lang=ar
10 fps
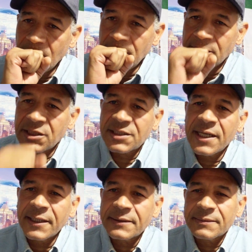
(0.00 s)

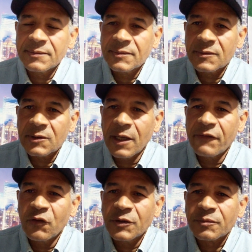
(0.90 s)
الجزائر
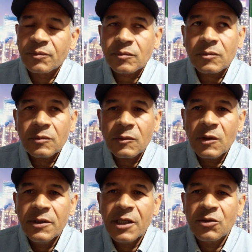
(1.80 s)
عفوا
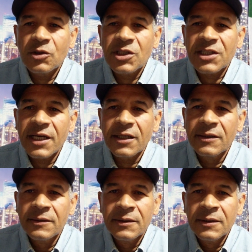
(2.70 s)
داتو الجزائر
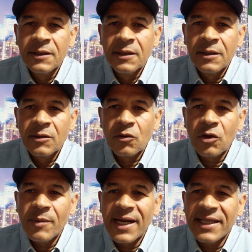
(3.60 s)
كل
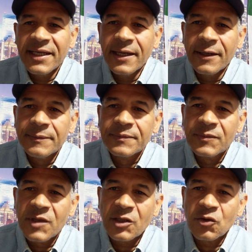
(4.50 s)
ما لديها
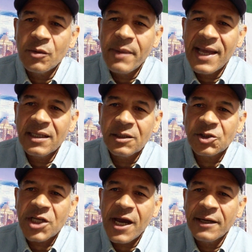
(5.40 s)
داتو المال
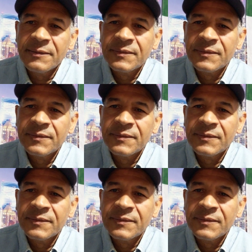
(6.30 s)
الجاه